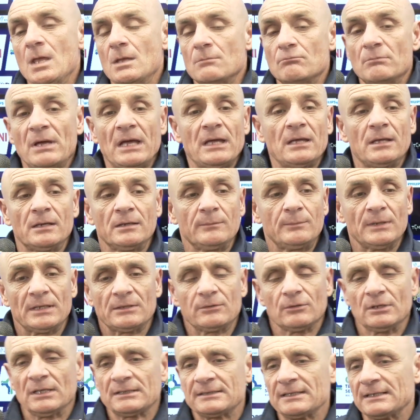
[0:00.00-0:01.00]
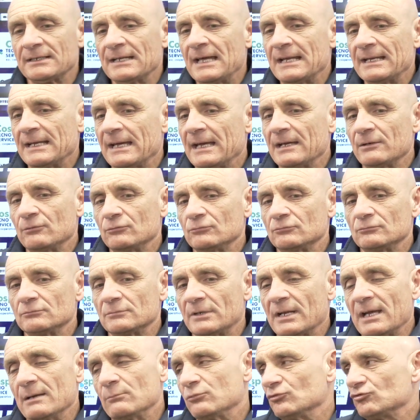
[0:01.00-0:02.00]
Beh, ripeto, la Ternana è un
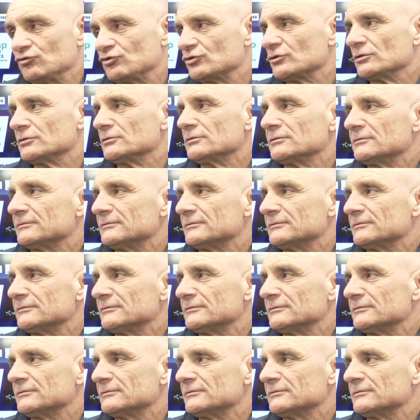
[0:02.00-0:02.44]
rebus.